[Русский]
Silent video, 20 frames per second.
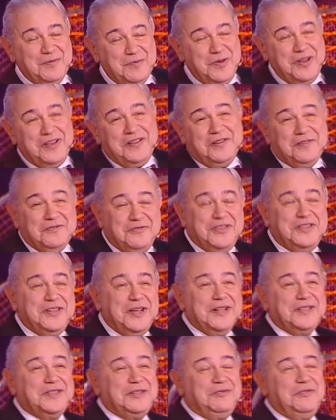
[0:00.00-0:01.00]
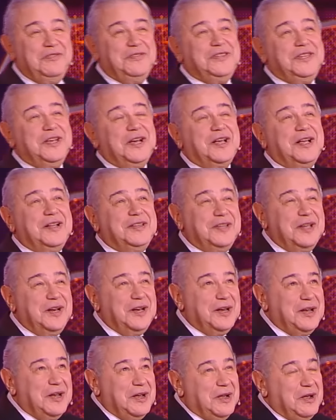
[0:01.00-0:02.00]
Мы в детстве все
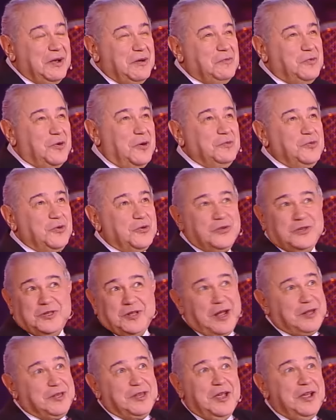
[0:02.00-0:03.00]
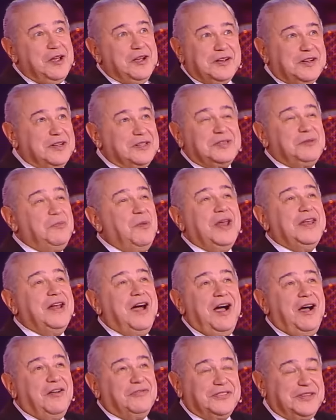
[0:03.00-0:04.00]
хотели, помню, стать
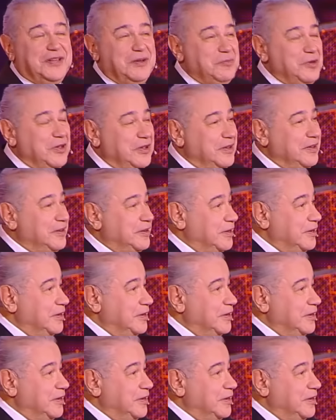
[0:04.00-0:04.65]
космонавтами.